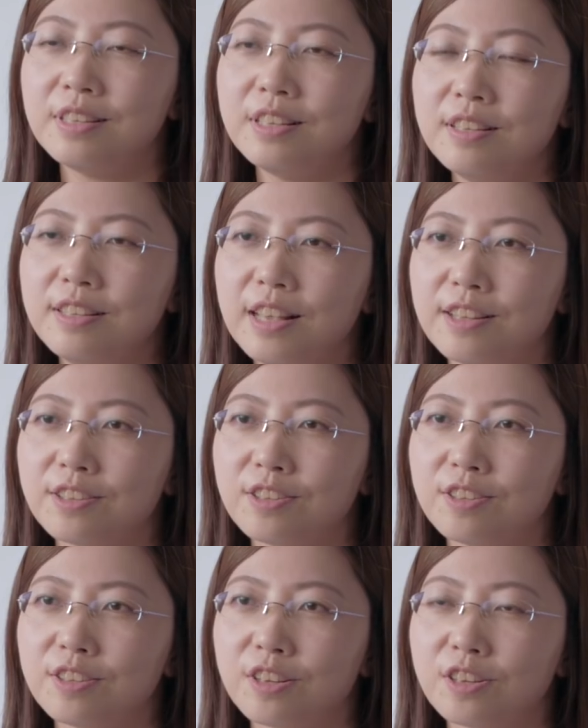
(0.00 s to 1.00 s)
基因检
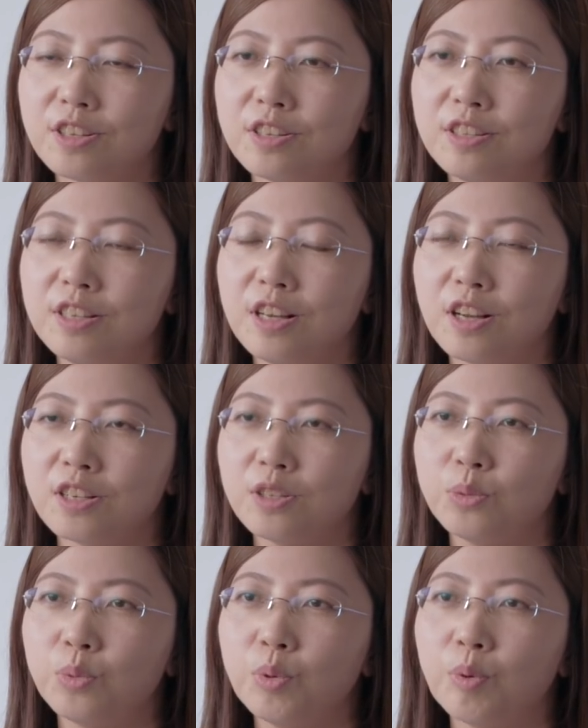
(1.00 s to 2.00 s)
测呢，实际上
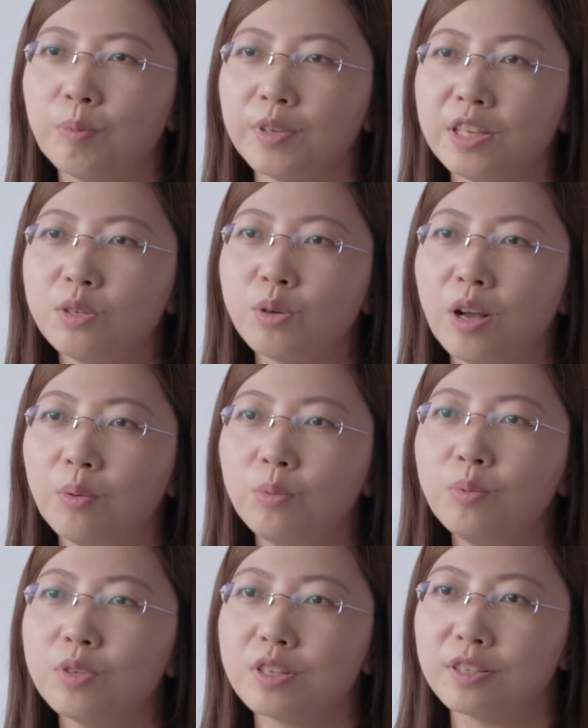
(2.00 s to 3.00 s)
是对我们遗传
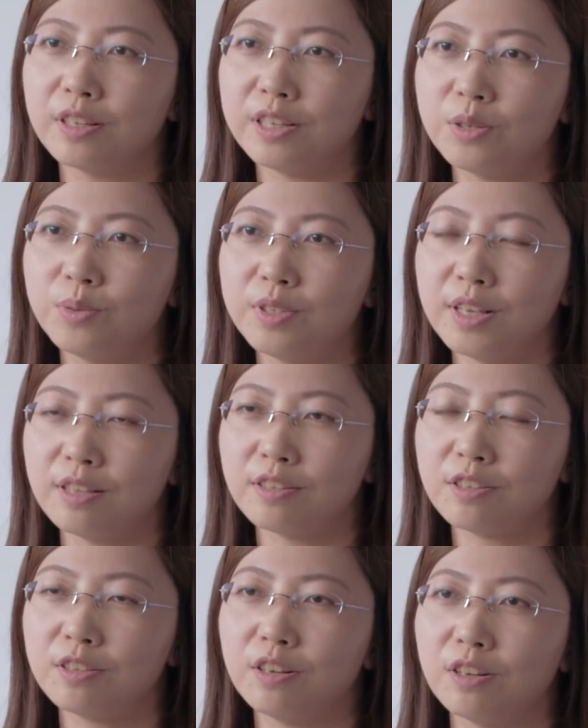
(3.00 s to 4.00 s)
物质的一种检
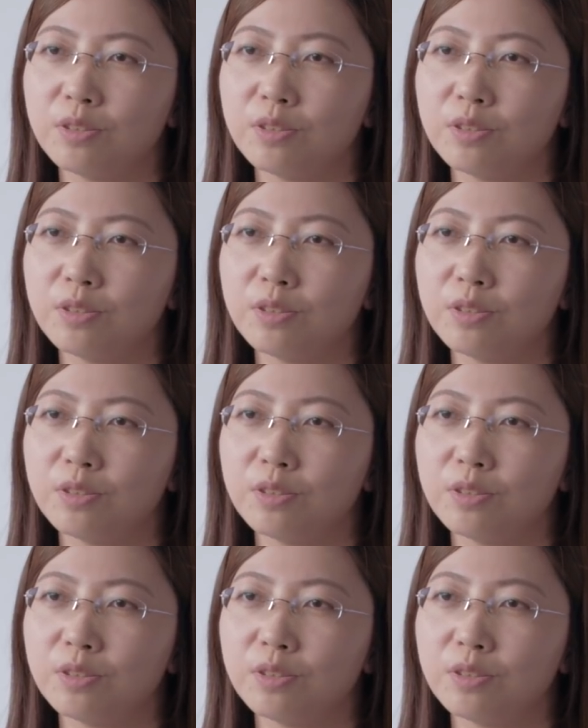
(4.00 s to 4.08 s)
测。